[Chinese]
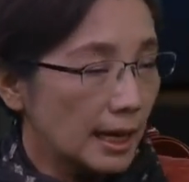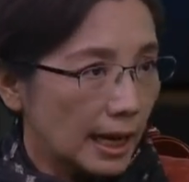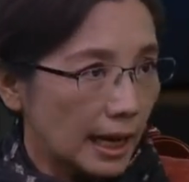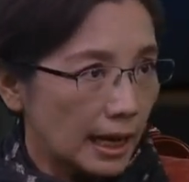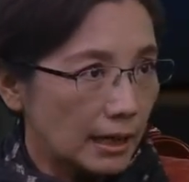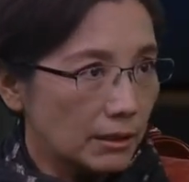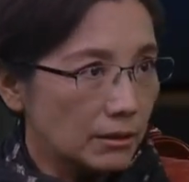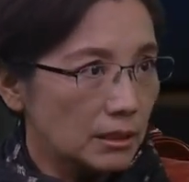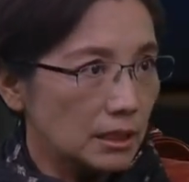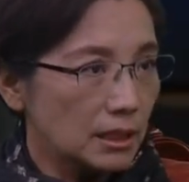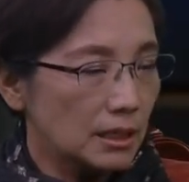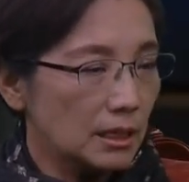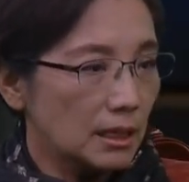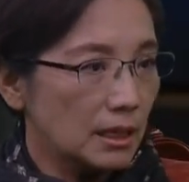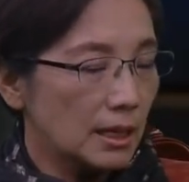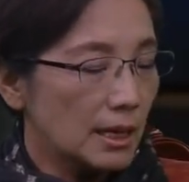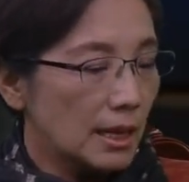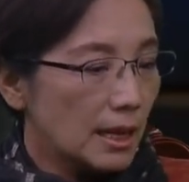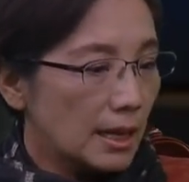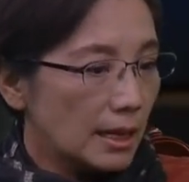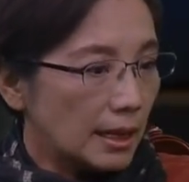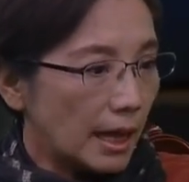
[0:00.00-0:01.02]
还有一个
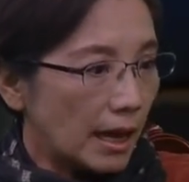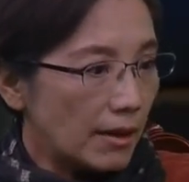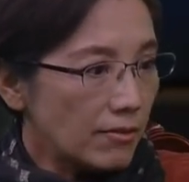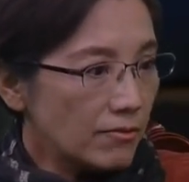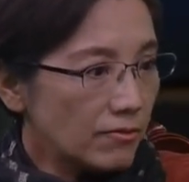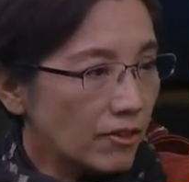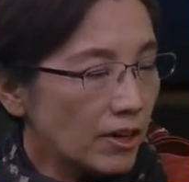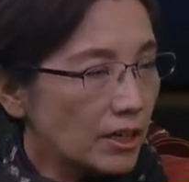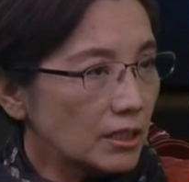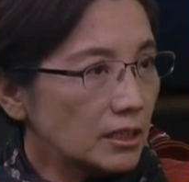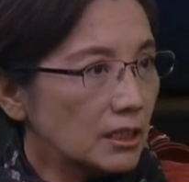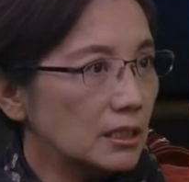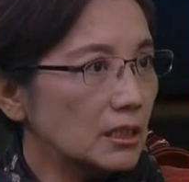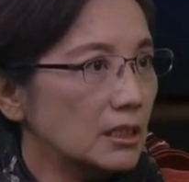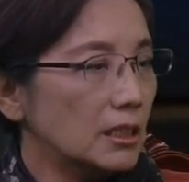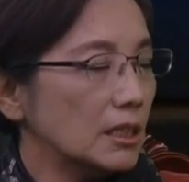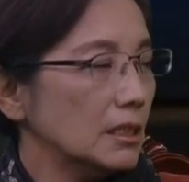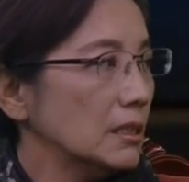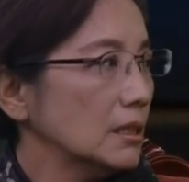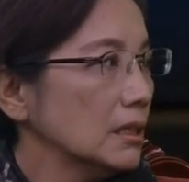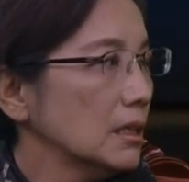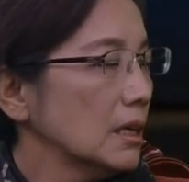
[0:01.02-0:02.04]
南方的
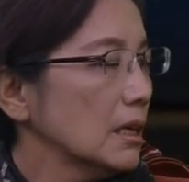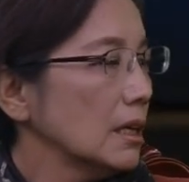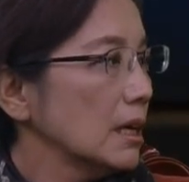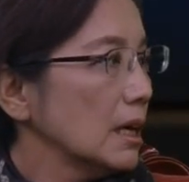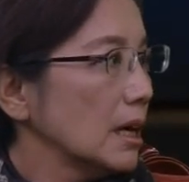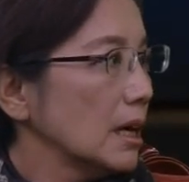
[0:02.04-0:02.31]
人，